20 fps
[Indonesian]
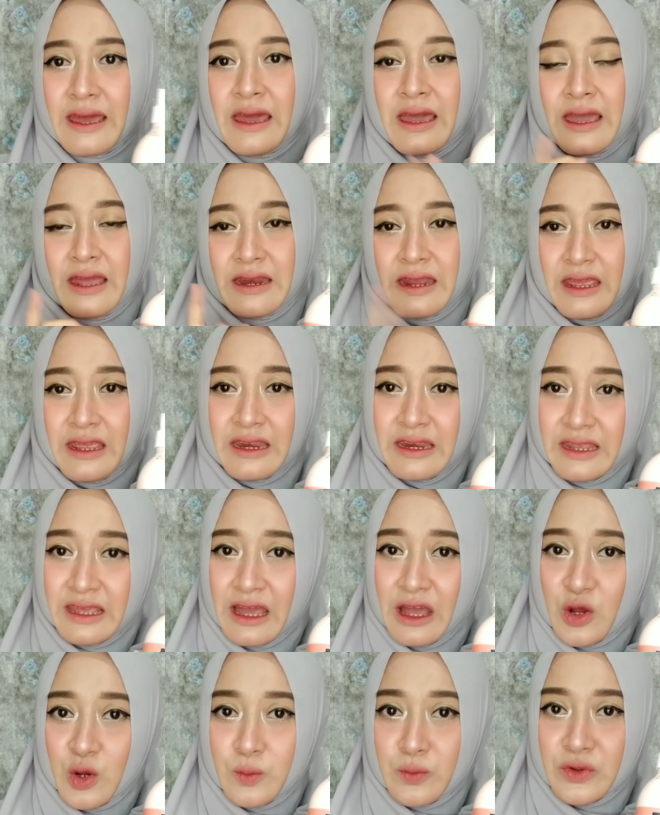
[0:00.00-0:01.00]
Nah ini yang aku
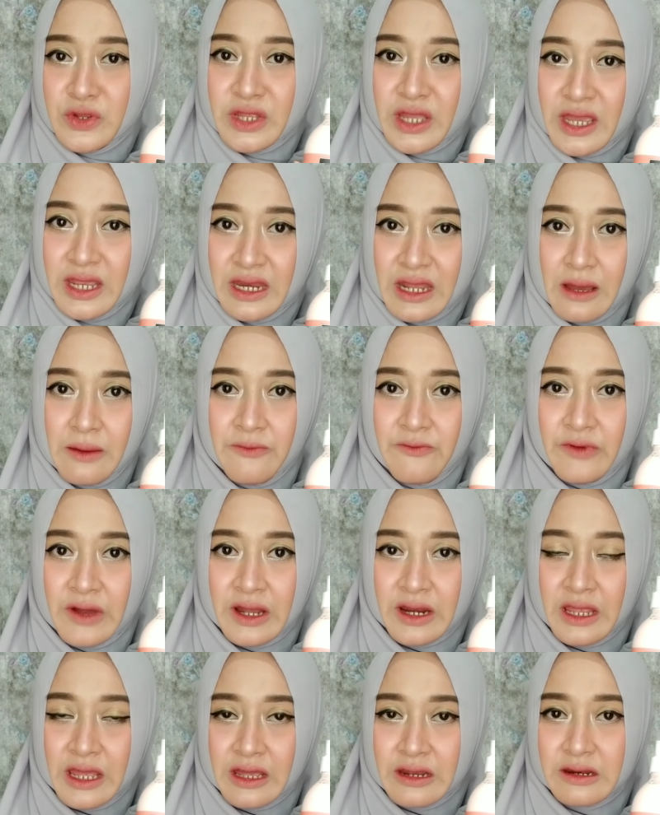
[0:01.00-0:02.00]
punya ini yang
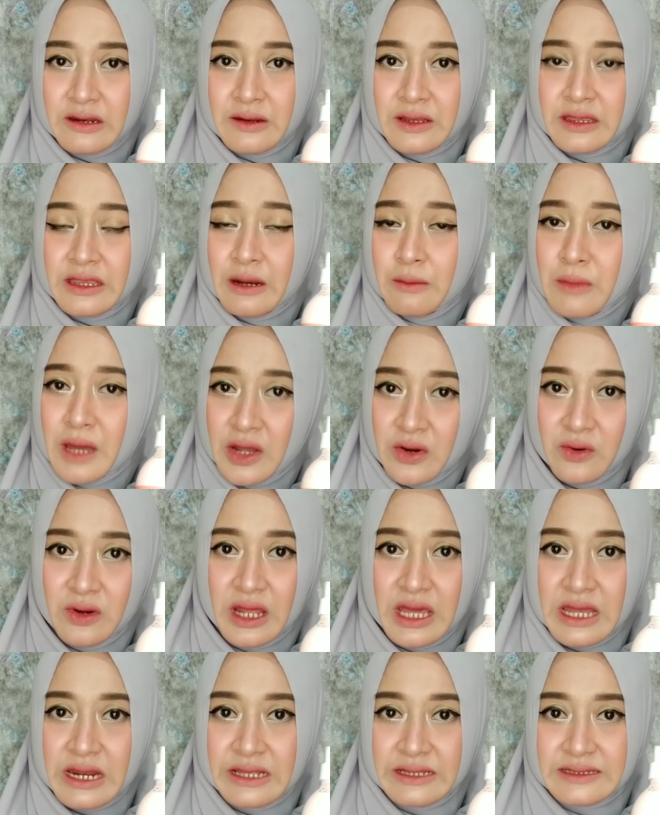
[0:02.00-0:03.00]
varian terbaru
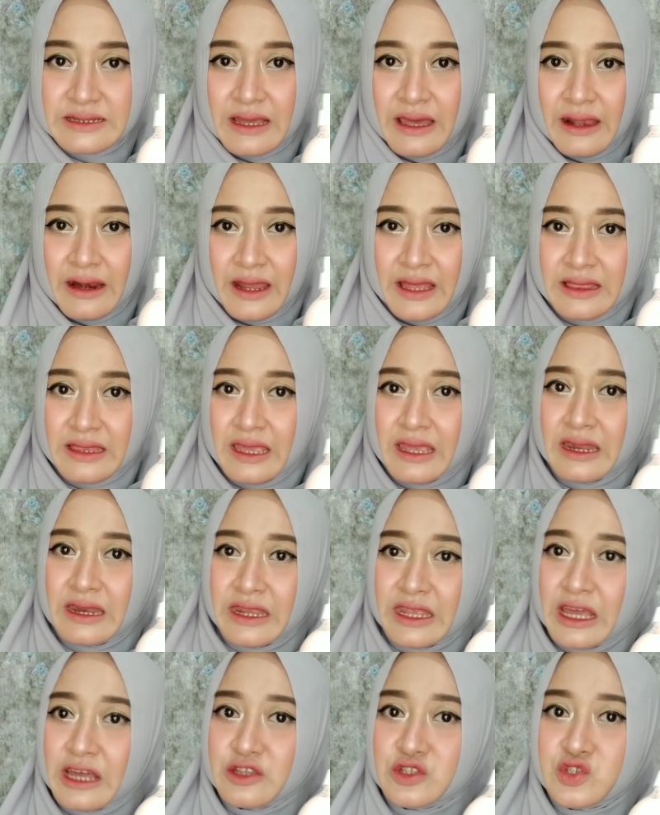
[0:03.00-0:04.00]
dari Scarlett, ini
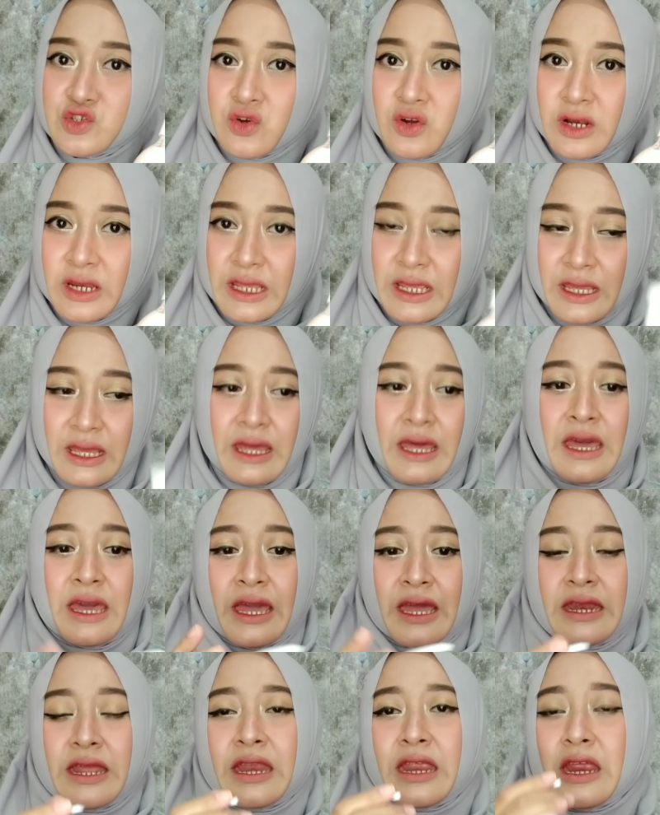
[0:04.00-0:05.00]
yang Jolly
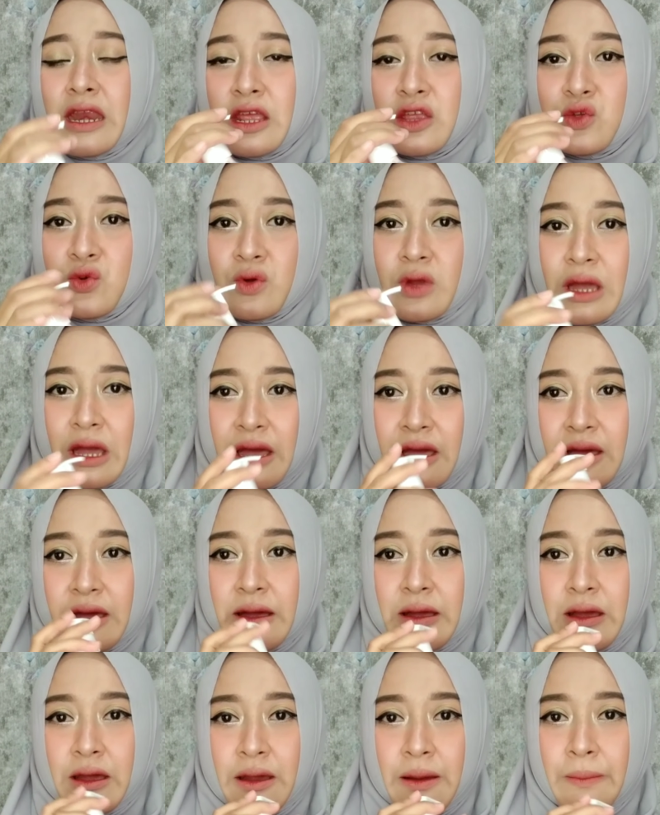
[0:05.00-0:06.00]
dan ini juga
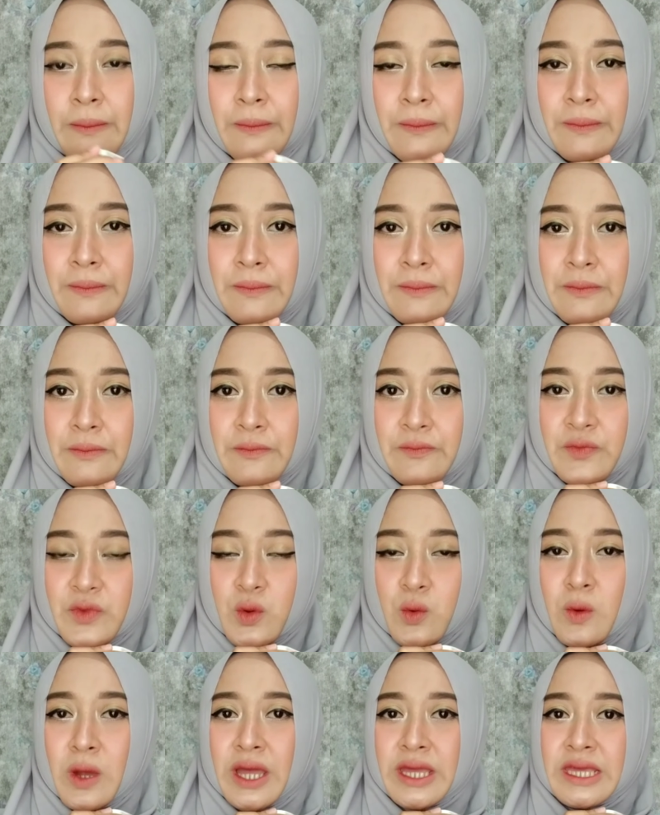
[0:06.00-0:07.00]
uh,
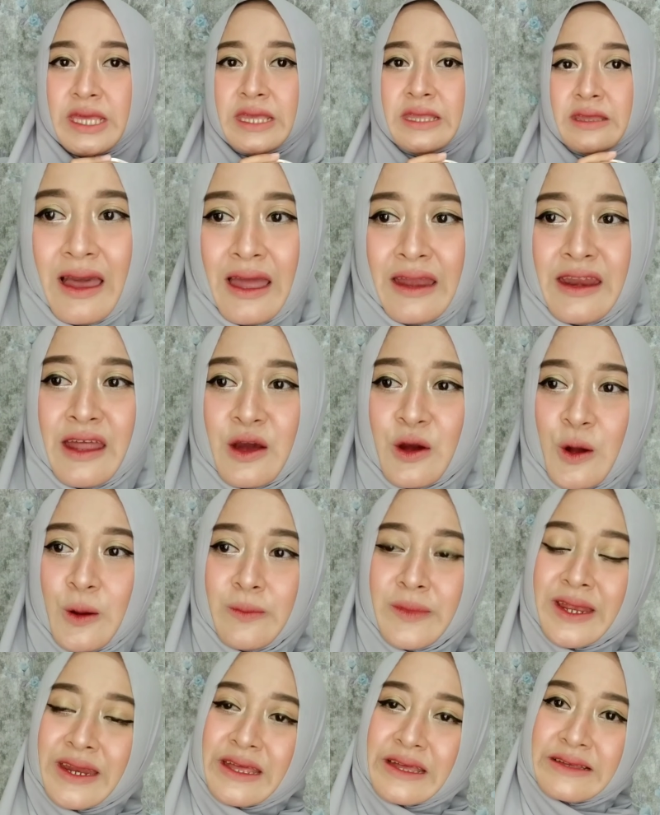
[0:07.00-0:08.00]
Wanginya itu
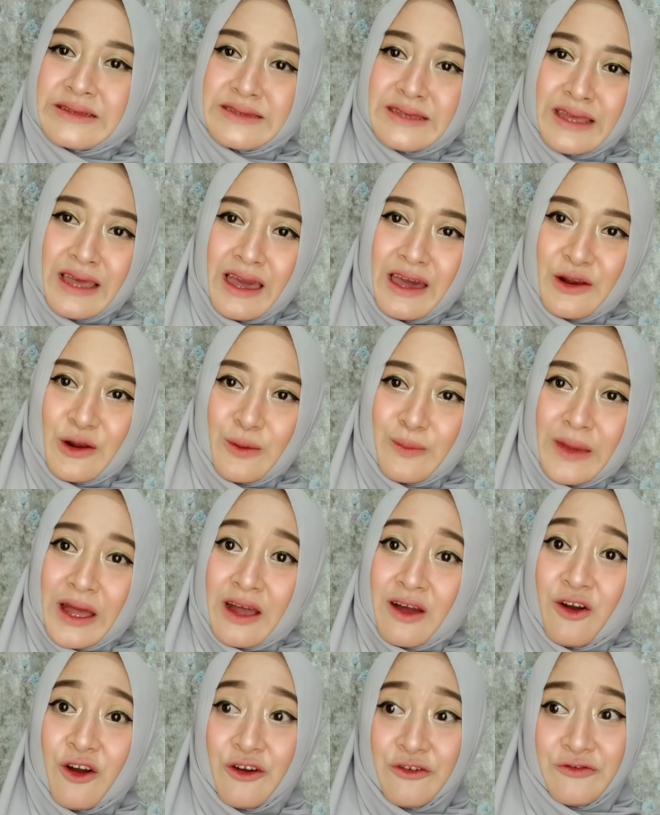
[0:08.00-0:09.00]
kombinasi aroma
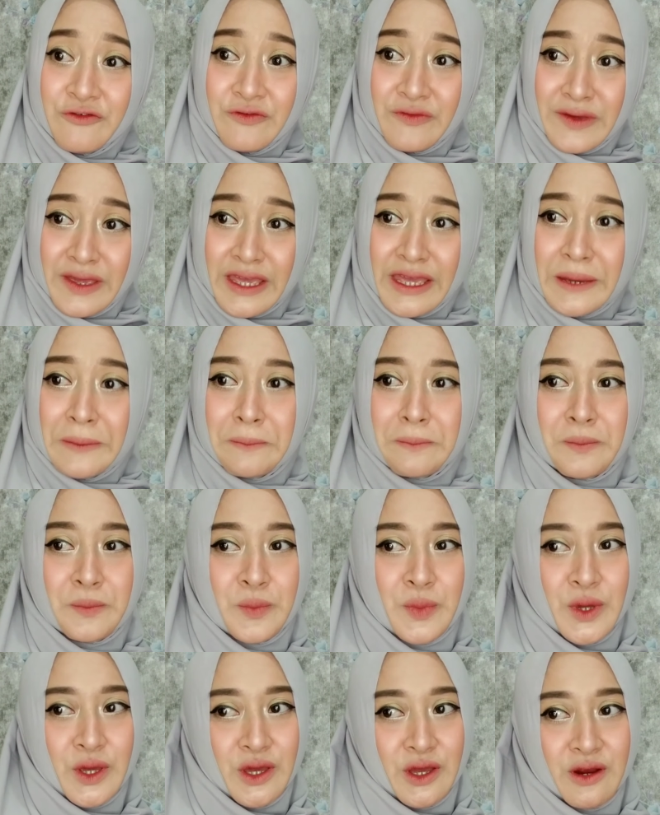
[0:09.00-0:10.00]
kopi,
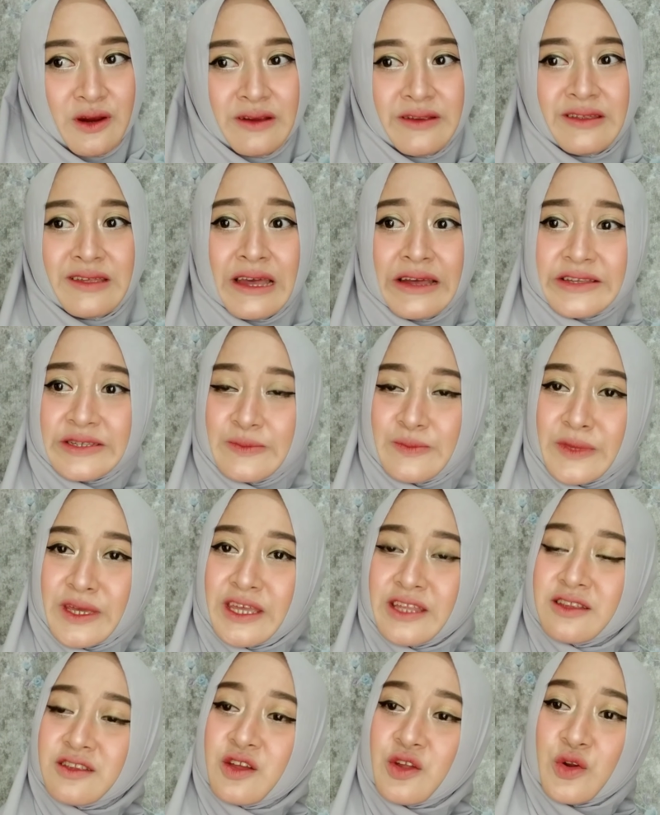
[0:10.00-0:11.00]
pear, jasmine,
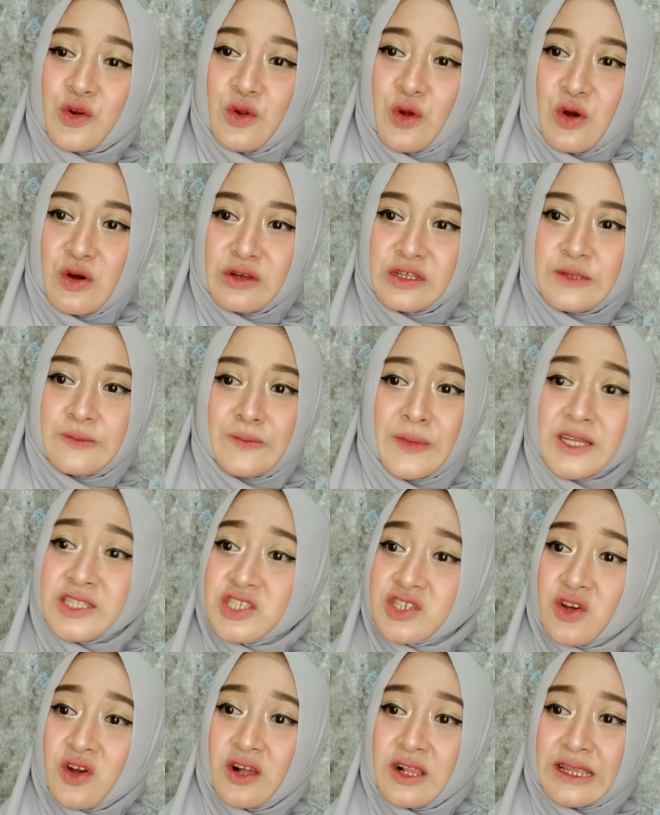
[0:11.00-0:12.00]
rose,
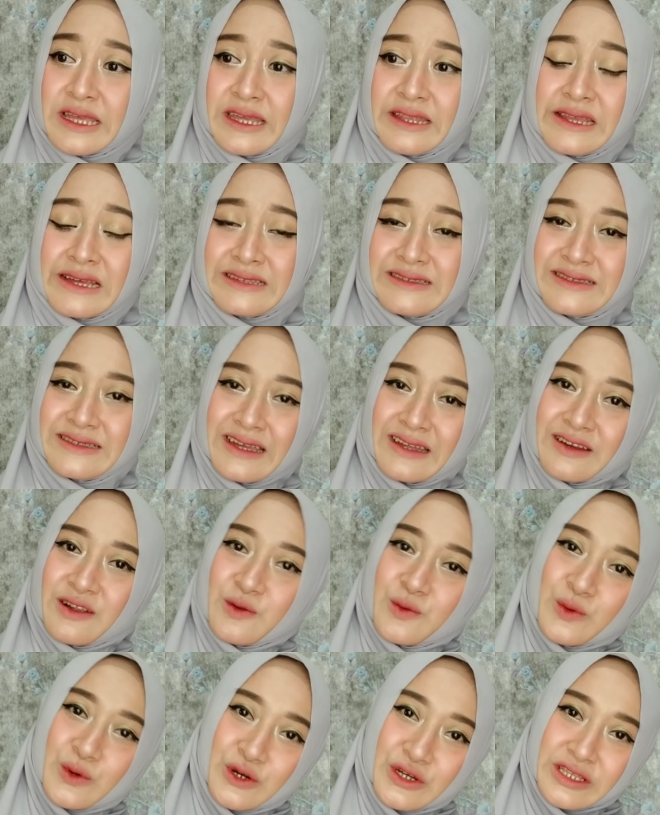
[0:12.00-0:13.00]
patchouli, dan
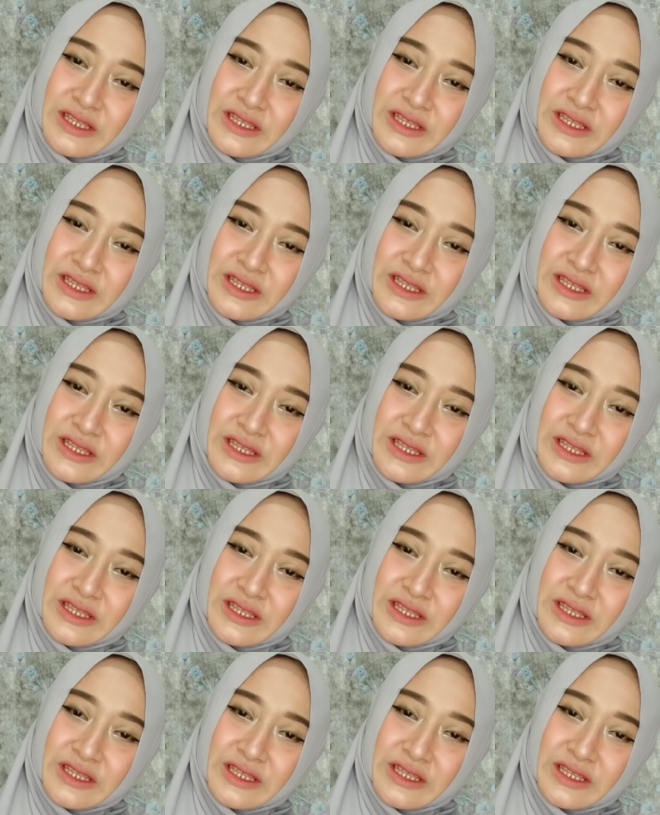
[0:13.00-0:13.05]
sandalwood.